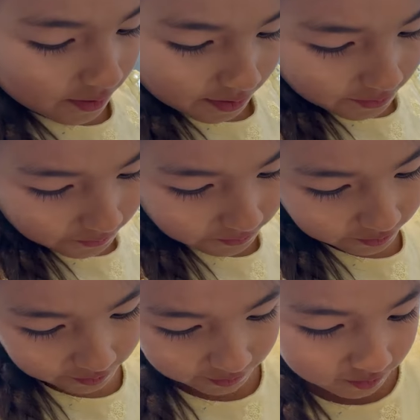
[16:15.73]
libro,
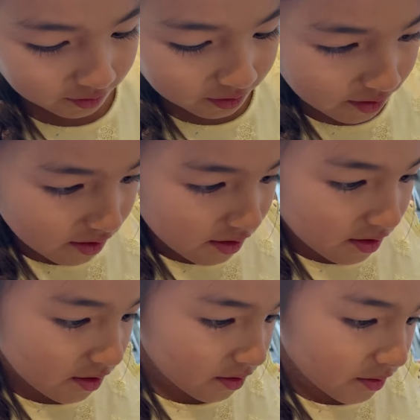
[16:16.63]
no van a.
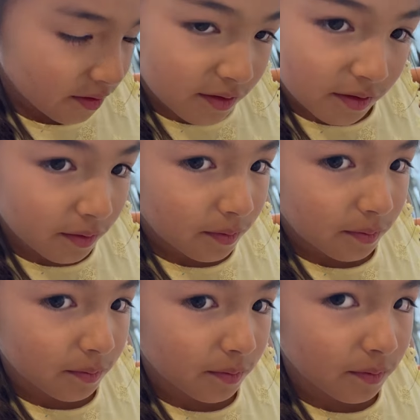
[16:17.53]

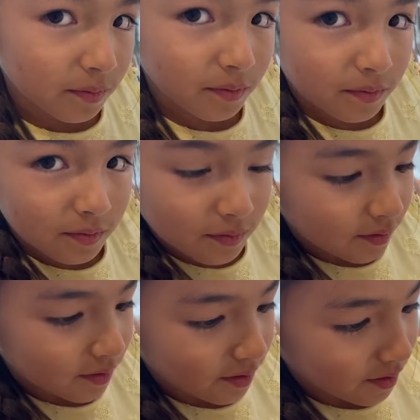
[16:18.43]
hacer
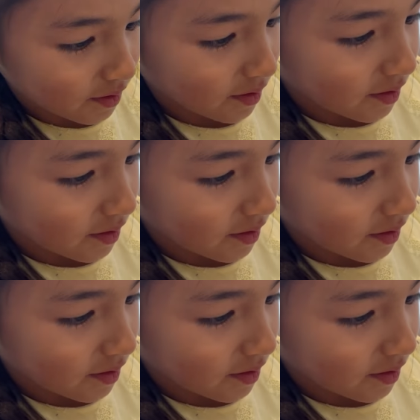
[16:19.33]
esta pizza de